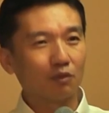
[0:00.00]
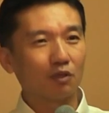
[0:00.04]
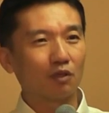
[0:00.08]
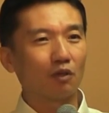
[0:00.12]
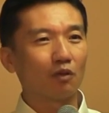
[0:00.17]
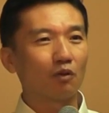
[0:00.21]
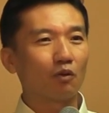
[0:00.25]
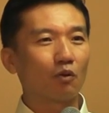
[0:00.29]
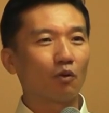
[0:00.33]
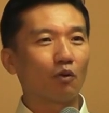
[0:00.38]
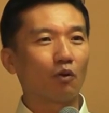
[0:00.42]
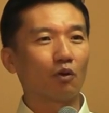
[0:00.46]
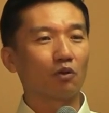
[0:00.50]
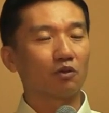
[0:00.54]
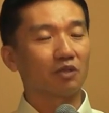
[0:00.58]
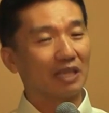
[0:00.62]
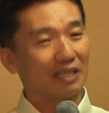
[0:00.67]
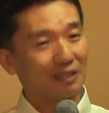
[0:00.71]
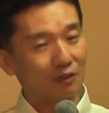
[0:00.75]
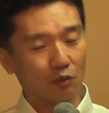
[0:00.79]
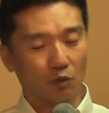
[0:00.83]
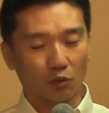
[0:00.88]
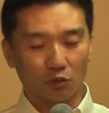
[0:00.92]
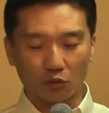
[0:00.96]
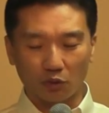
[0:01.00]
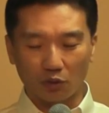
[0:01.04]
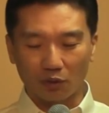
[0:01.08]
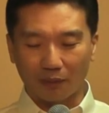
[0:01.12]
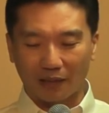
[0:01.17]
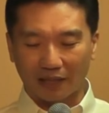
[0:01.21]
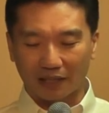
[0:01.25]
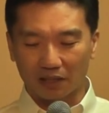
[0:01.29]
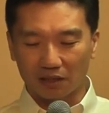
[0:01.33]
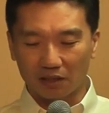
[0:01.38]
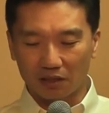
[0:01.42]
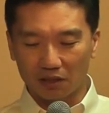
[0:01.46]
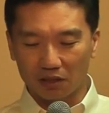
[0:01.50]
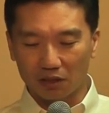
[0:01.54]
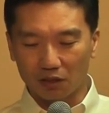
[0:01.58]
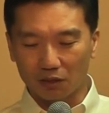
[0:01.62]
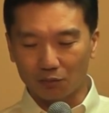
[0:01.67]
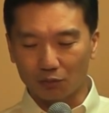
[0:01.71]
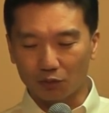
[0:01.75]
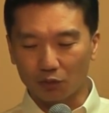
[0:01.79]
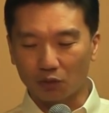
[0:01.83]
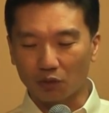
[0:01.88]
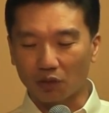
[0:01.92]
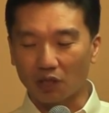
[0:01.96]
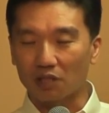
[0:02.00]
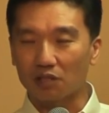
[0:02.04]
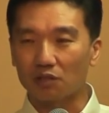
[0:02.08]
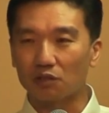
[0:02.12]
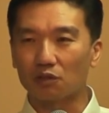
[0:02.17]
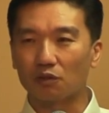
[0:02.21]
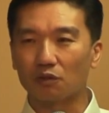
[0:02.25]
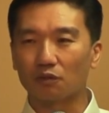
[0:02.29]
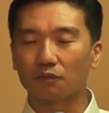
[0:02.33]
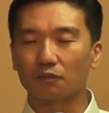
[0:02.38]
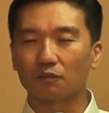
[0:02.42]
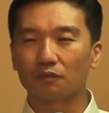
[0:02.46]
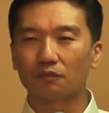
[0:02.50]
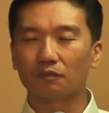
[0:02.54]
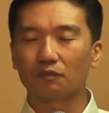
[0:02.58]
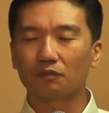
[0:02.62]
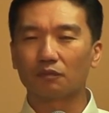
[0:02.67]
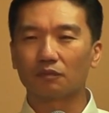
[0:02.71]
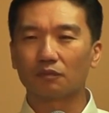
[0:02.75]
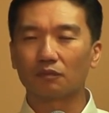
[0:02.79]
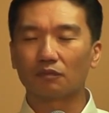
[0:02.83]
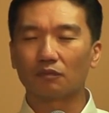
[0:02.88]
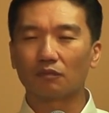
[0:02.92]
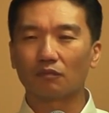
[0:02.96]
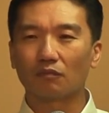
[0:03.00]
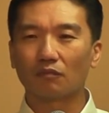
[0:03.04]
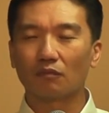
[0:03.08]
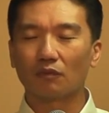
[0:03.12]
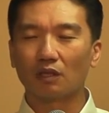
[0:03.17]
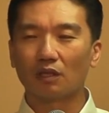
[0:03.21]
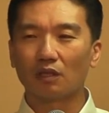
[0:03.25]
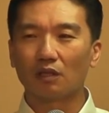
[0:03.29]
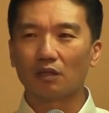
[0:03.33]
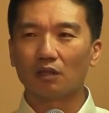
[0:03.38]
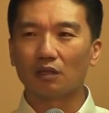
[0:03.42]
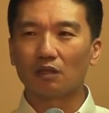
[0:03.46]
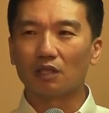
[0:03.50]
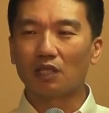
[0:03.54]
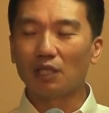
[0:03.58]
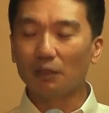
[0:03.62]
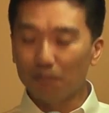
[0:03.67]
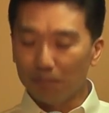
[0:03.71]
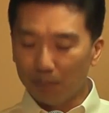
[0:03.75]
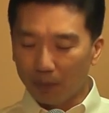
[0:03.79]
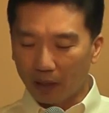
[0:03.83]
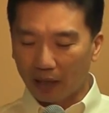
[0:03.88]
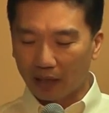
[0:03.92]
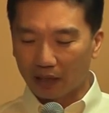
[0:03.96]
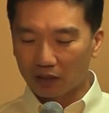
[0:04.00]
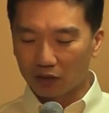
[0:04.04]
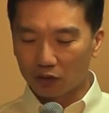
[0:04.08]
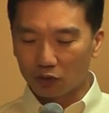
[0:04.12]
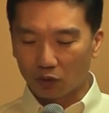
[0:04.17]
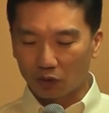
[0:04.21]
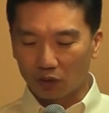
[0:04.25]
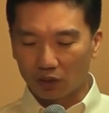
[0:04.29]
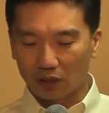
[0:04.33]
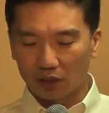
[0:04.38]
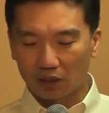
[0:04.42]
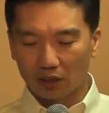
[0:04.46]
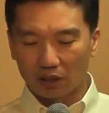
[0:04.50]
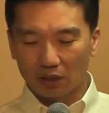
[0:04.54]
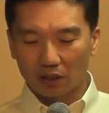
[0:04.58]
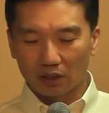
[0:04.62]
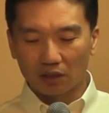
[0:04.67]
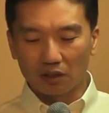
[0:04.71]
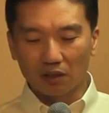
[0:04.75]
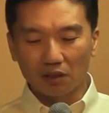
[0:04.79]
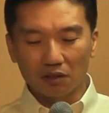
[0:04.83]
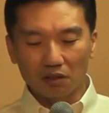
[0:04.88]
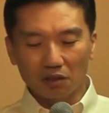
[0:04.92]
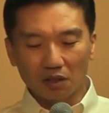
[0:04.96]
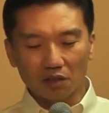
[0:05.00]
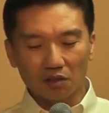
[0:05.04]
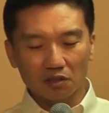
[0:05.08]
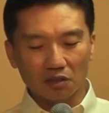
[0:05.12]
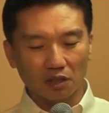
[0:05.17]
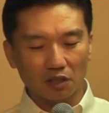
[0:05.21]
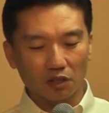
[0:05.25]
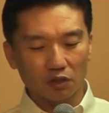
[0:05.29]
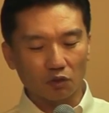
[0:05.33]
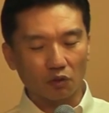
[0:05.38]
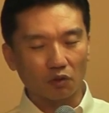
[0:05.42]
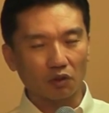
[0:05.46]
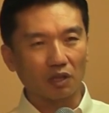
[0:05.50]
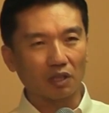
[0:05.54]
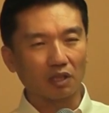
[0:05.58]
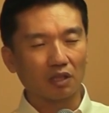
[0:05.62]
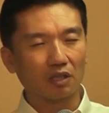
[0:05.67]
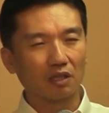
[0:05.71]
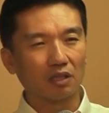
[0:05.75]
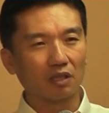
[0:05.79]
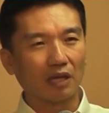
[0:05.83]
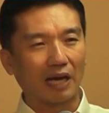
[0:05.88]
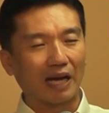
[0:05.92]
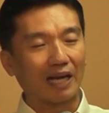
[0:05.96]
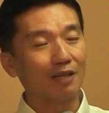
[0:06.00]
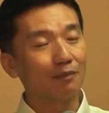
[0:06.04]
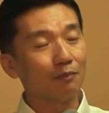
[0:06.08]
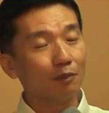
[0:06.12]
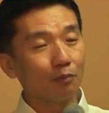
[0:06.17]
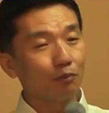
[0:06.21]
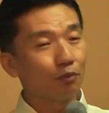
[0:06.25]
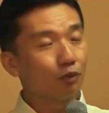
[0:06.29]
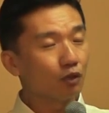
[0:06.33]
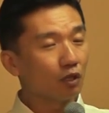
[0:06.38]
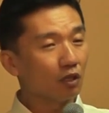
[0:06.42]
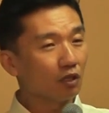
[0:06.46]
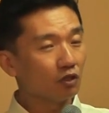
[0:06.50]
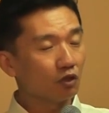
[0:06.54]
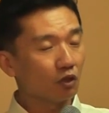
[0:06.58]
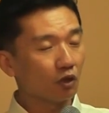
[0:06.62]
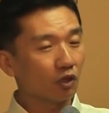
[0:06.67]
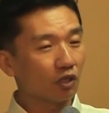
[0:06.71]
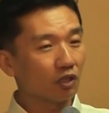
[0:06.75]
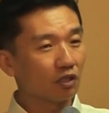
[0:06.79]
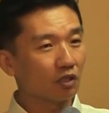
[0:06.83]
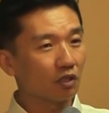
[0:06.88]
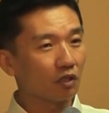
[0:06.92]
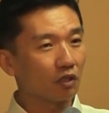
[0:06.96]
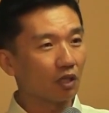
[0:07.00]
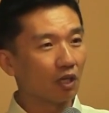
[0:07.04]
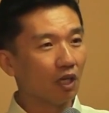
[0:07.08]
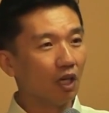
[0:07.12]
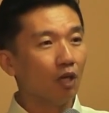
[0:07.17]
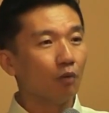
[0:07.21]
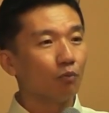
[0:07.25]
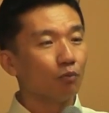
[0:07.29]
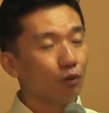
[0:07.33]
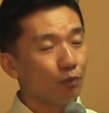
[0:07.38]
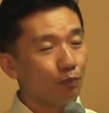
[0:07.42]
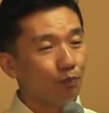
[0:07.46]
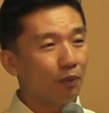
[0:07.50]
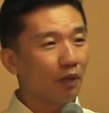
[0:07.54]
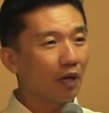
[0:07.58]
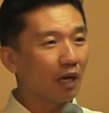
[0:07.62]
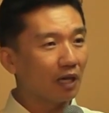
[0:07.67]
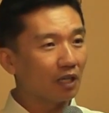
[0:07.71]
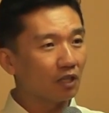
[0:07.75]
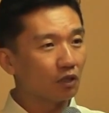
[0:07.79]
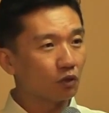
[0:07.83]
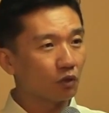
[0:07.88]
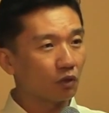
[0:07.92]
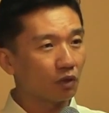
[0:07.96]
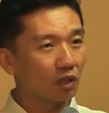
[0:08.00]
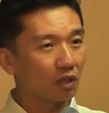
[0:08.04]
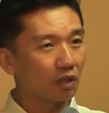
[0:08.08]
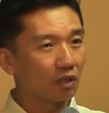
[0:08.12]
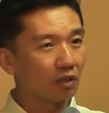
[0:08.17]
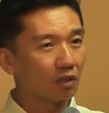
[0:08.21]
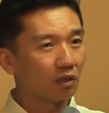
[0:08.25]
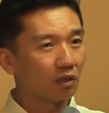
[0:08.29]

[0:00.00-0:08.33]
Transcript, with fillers: 틀어놓고 찬송 소리 많이 들으시는 분도 계시죠. 기뻐하는 소리, 긍정적인 소리, 아니면 부정적인 소리, 불평하는 소리,